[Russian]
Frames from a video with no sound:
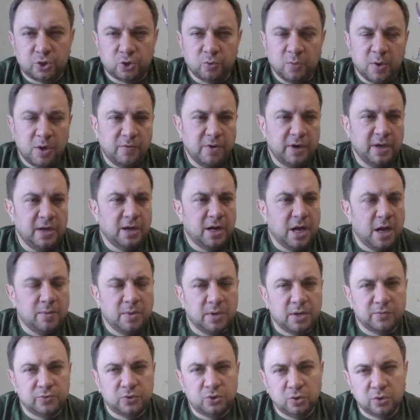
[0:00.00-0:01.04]
шумовая
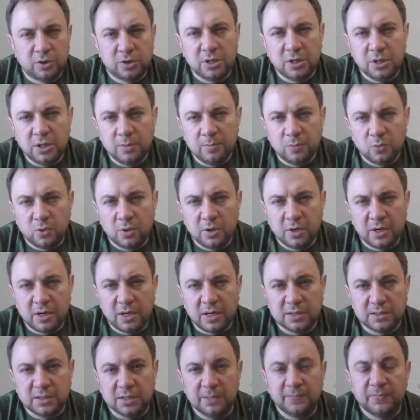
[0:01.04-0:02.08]
камера все-таки немного
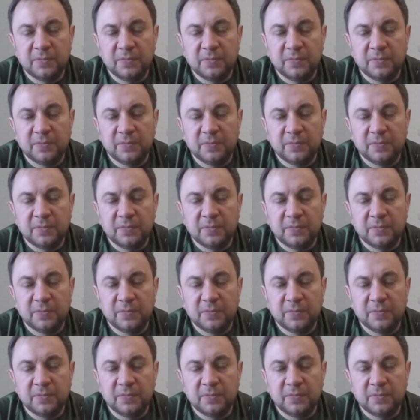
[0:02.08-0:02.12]
разная.